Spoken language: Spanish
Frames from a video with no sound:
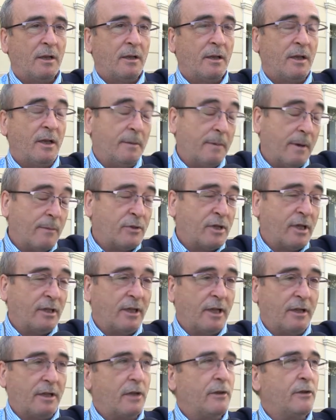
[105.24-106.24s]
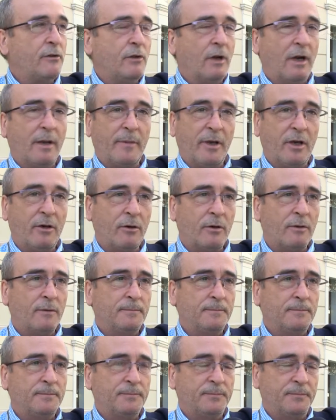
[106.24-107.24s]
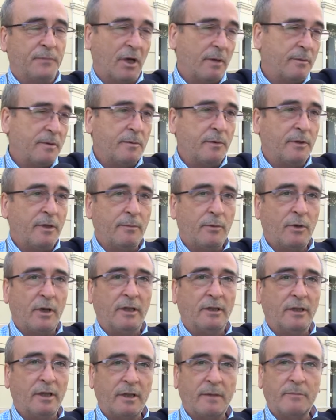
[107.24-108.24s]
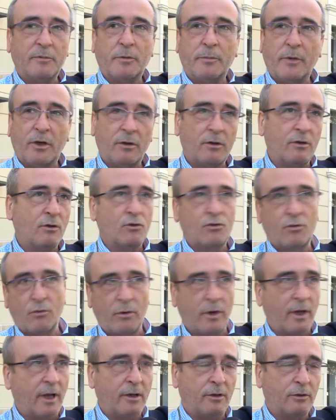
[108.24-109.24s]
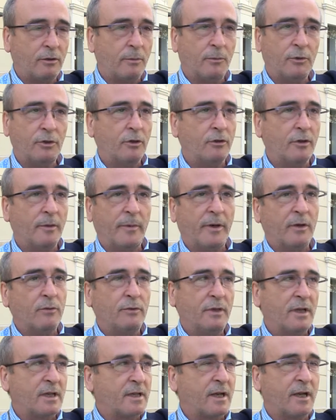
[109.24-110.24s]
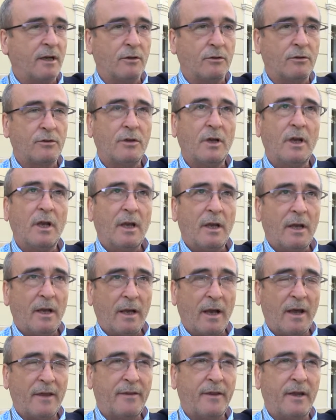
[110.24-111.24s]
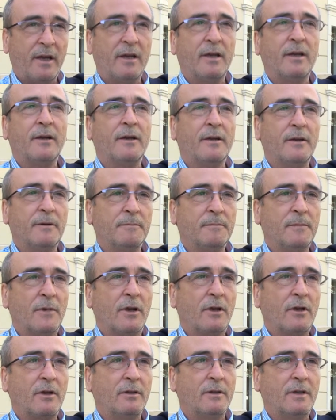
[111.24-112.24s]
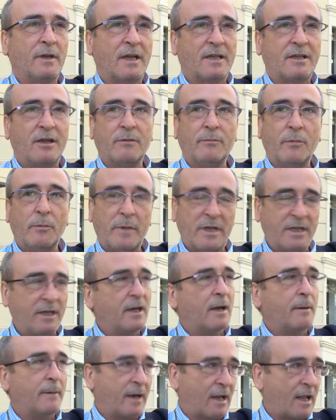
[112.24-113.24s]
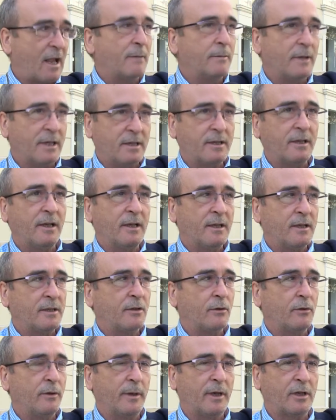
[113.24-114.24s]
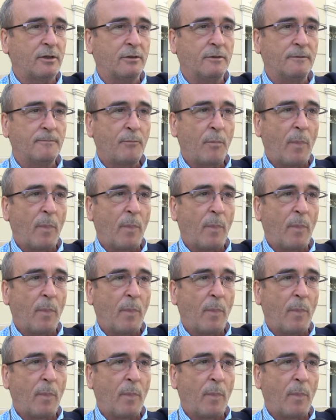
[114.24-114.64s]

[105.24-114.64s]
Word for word: y vamos entendiéndola mejor pero al mismo tiempo que lo entendemos mejor nos surgen otro montón de preguntas que nos hacen eh, casi como más inabarcables de este universo.